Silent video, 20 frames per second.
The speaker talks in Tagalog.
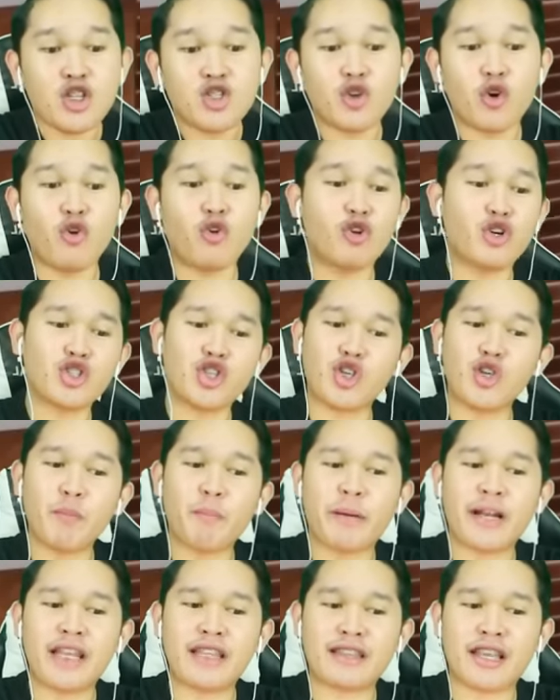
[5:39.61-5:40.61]
So, gusto
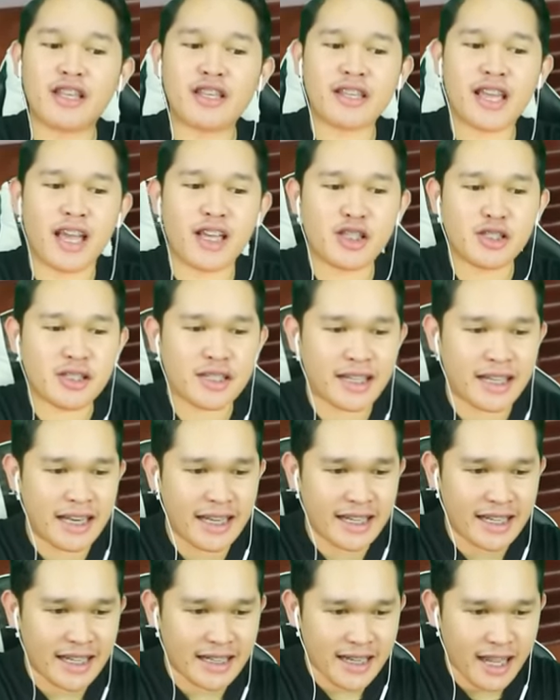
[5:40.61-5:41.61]
nyo palitan, guys,
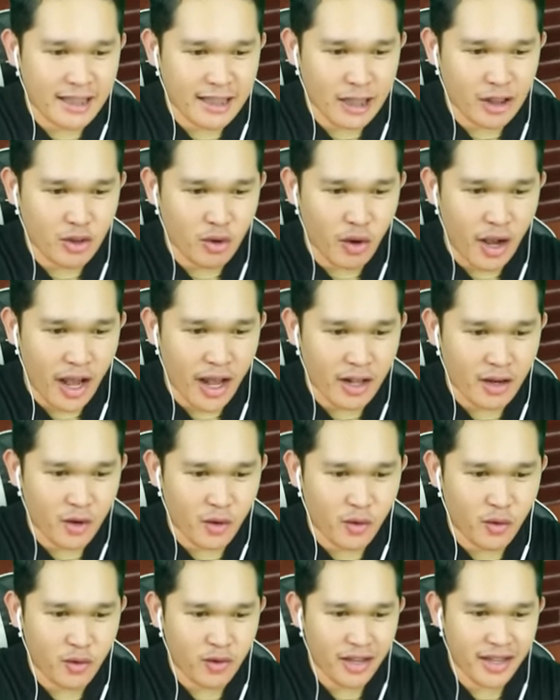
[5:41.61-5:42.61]
click lang natin tong
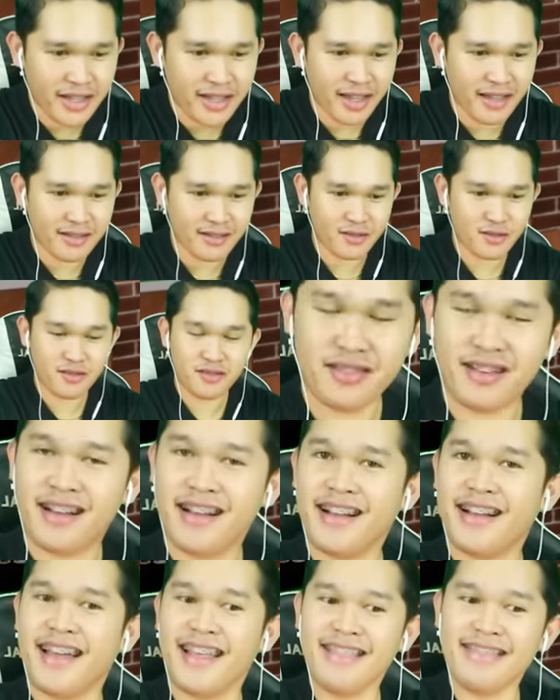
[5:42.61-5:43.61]
arrow. Ayan.
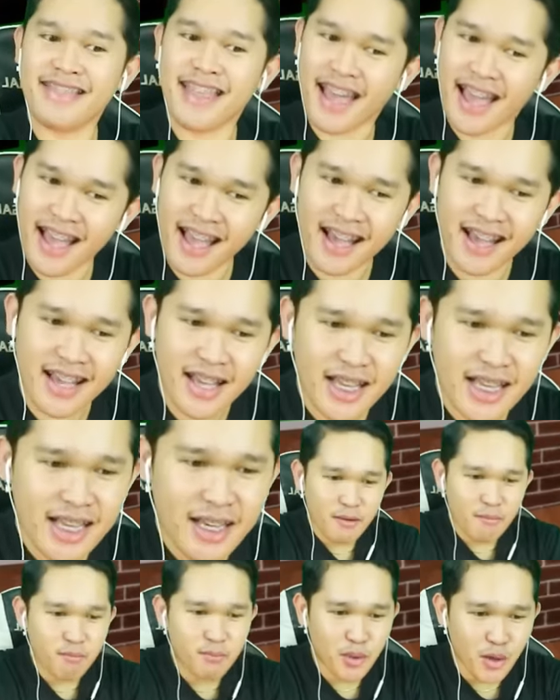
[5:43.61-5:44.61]
Ang ganda!
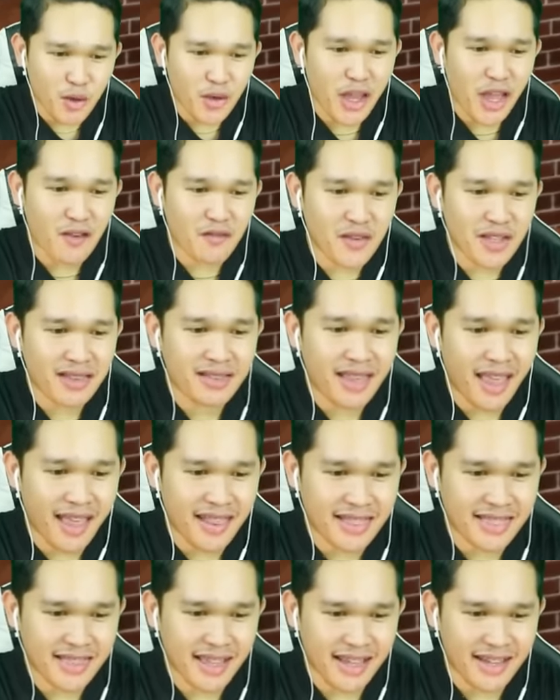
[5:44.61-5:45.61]
Brookhaven
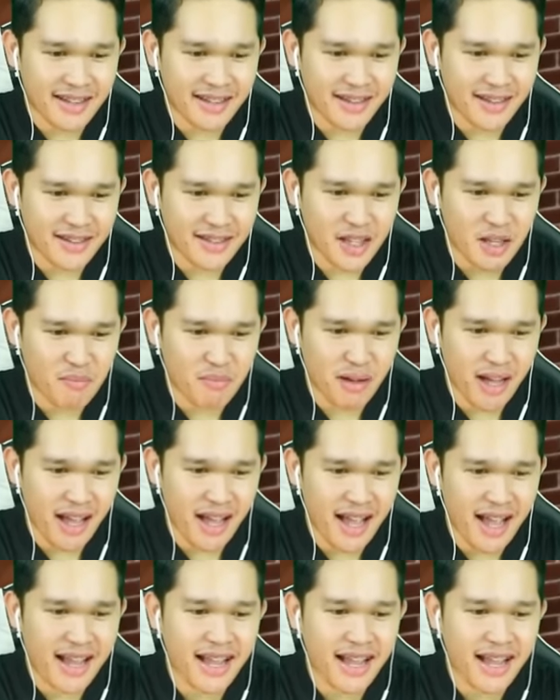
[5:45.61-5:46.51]
Dental, o. Oh, diba?